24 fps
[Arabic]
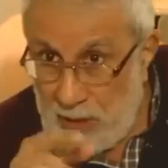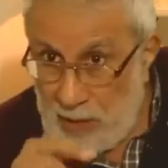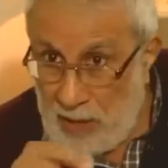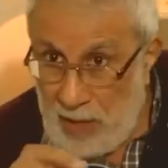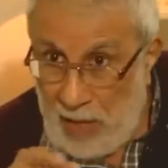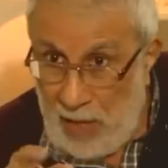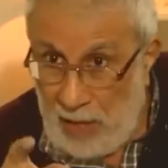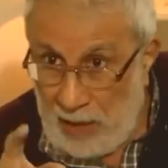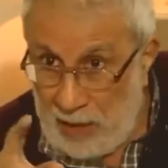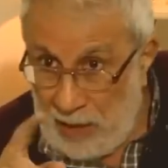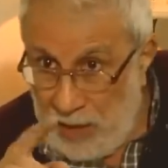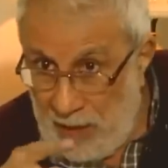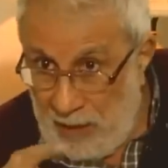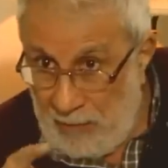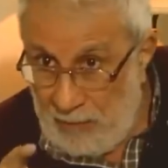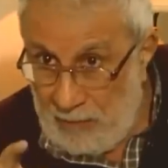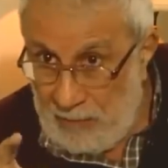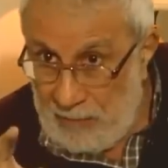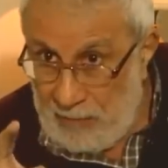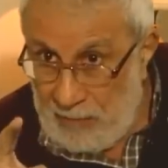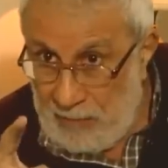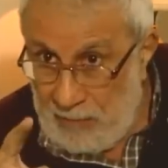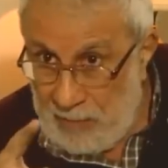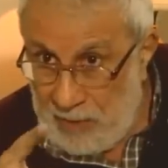
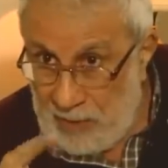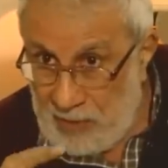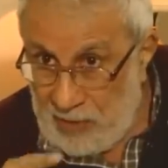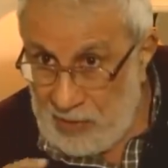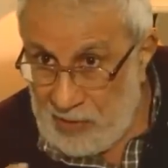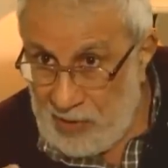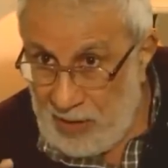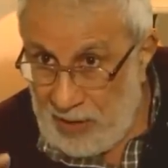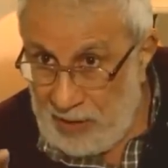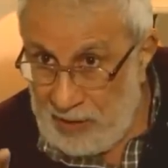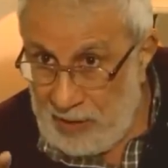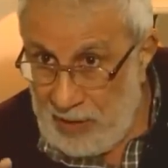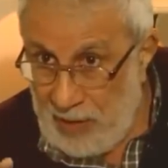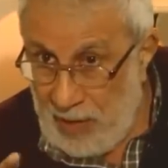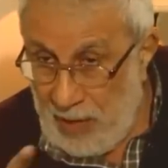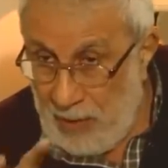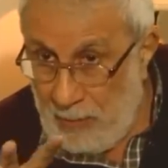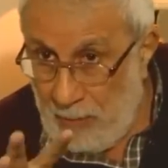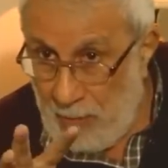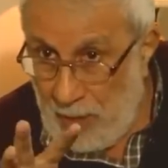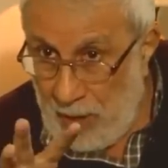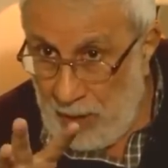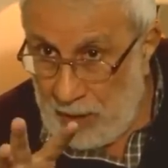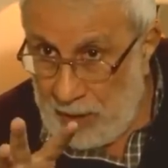كاحكام اقتصاديه
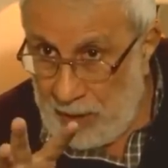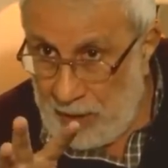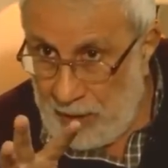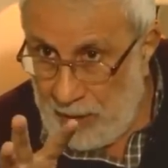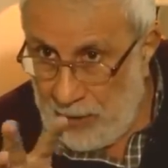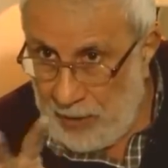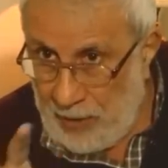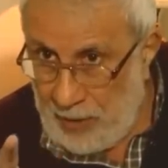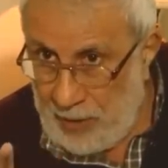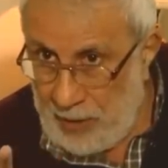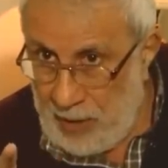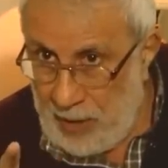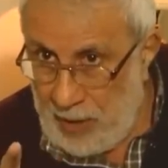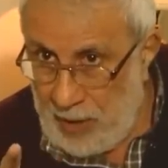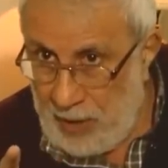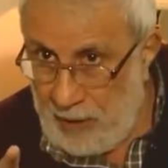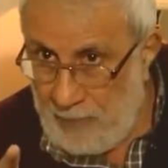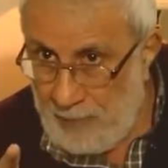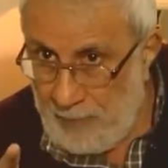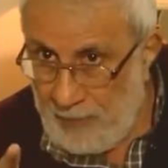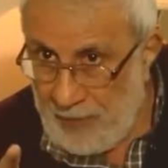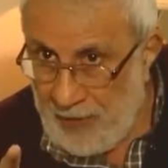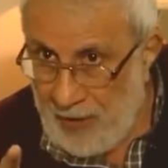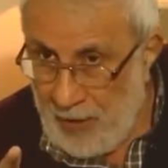اما كنظريه